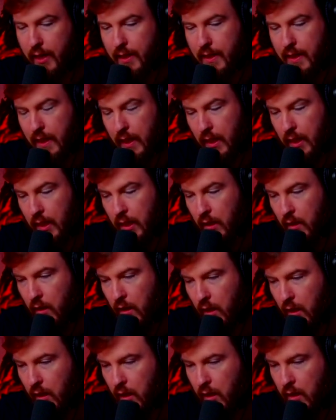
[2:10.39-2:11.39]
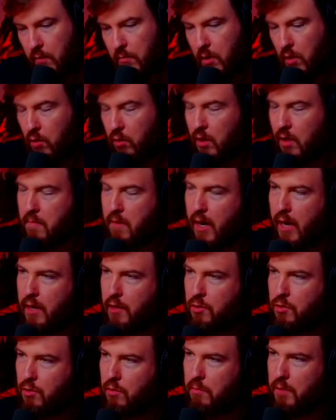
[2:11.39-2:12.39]
Assim, e me conta
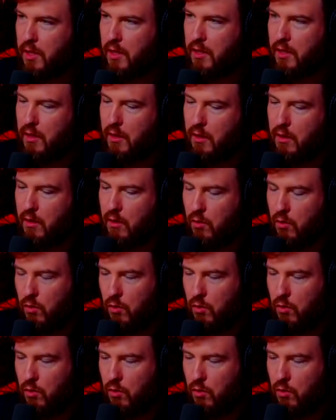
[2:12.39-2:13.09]
mais sobre